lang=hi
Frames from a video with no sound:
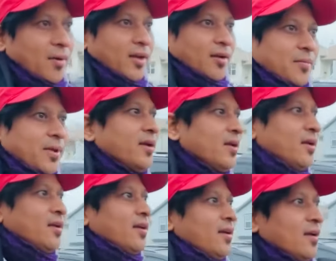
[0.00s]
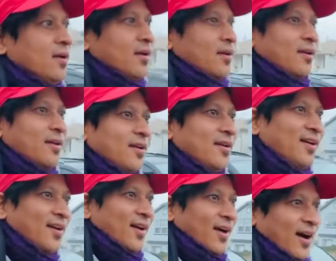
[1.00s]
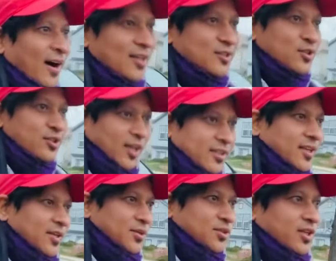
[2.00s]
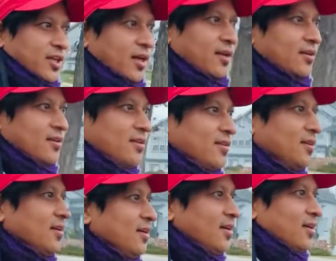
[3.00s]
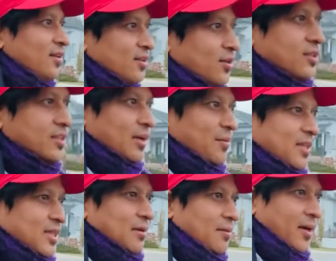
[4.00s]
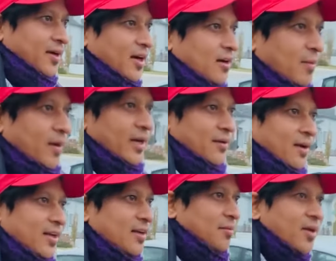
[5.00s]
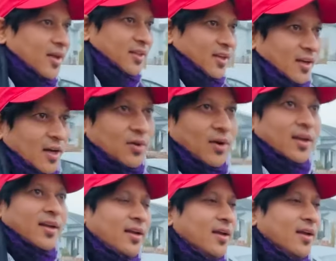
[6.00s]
भाई अभी हाँ से ज़्यादा ही कुछ है यार अच्छा, तो इसका मतलब है भाई ठंड पड़ने वाली है अभी खतरनाक वाली